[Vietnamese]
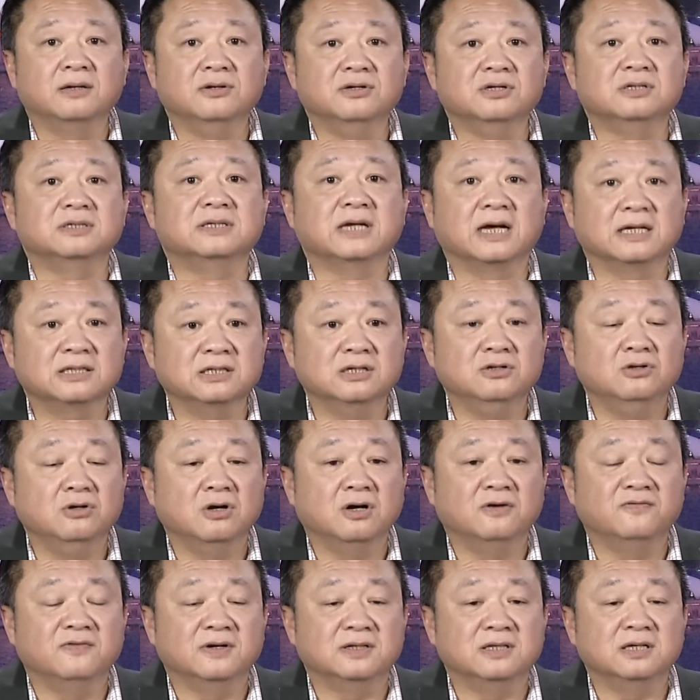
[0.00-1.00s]
được trả tự
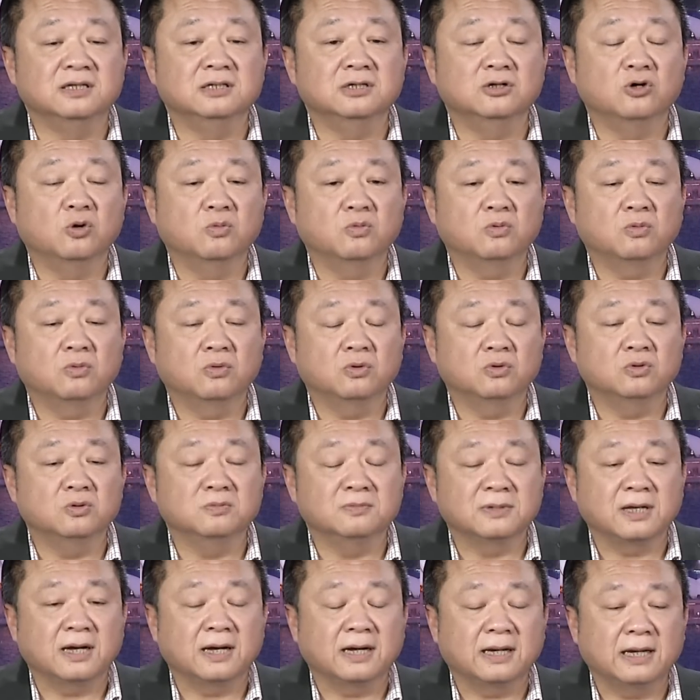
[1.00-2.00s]
do về tới nước Úc của
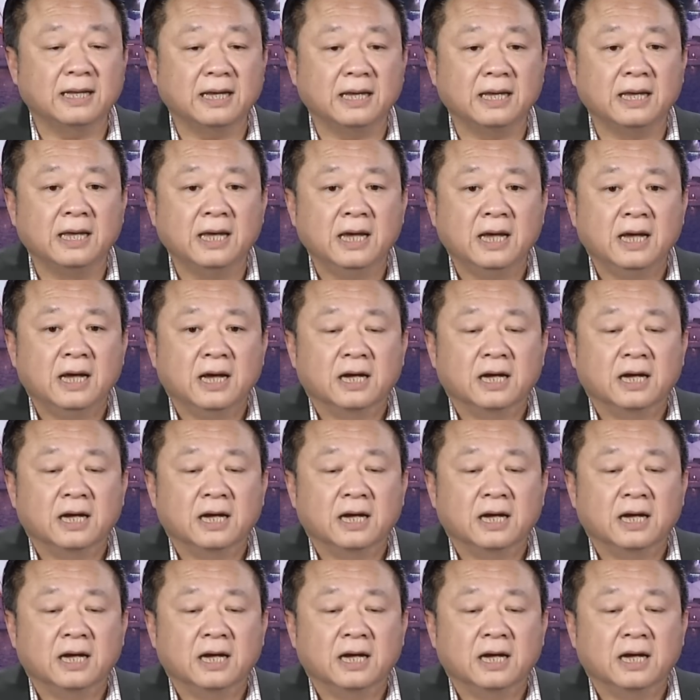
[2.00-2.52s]
chúng ta ở đây.